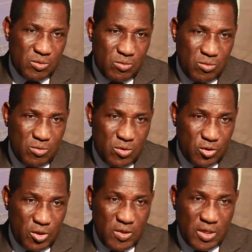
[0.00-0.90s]
où euh,
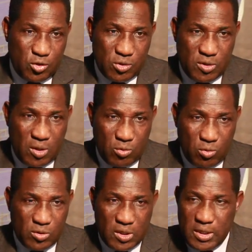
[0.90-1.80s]
j'ai eu la chance de
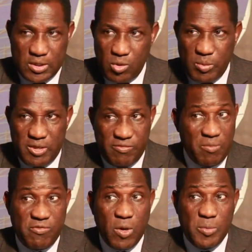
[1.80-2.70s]
rencontrer des hommes et des
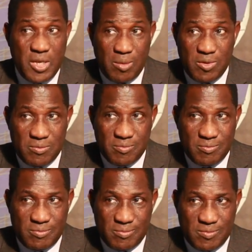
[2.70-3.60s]
femmes formidables,
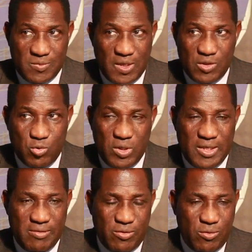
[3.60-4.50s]
à tous les
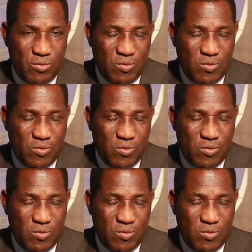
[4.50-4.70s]
niveaux.